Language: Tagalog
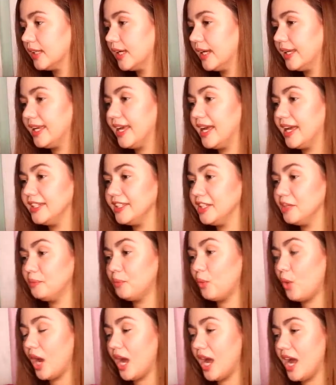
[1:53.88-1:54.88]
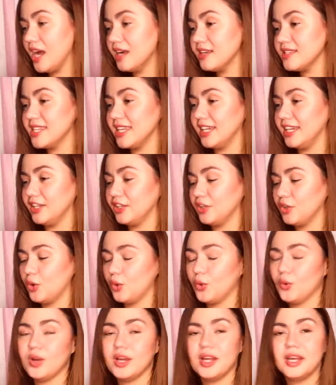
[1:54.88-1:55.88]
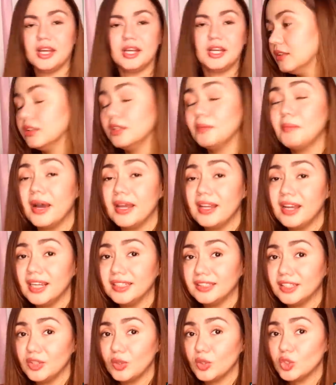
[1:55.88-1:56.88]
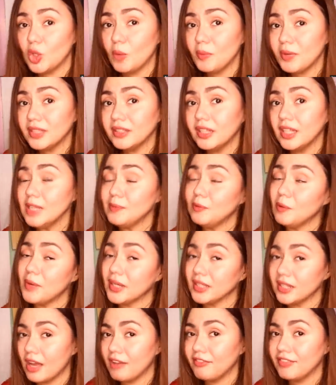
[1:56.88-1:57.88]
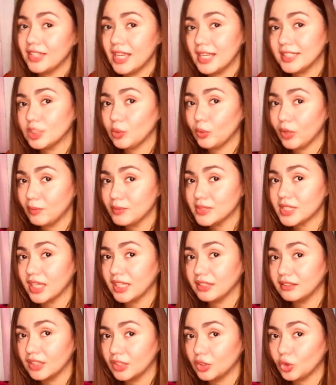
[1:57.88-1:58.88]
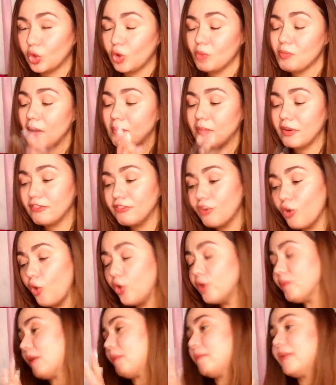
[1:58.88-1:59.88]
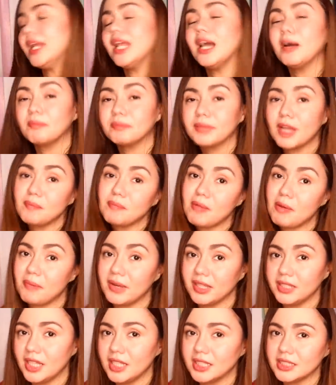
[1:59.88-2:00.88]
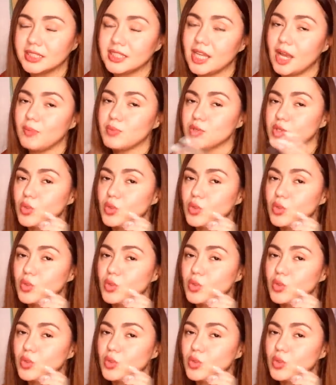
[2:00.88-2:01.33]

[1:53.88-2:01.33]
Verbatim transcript: Ayan, yan po ang Zilingo. 'Di ba? Nakita nyo, sobrang dali pong mag-navigate sa website na 'to, mapa phone, mapa laptop, mapa desktop.